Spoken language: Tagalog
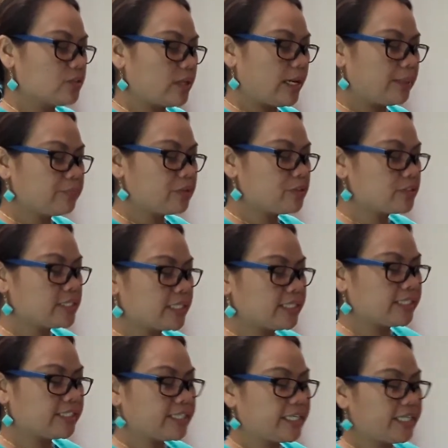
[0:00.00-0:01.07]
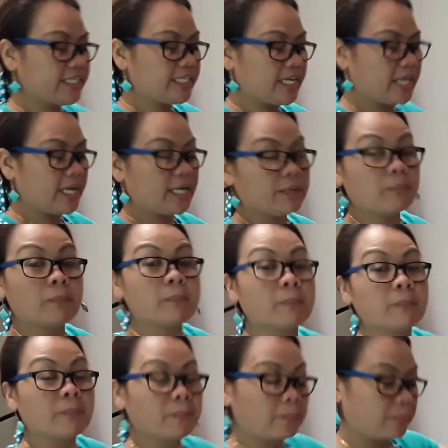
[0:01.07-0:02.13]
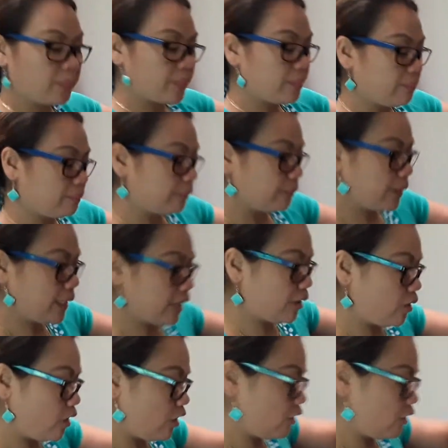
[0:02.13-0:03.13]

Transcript: I'm using green and para color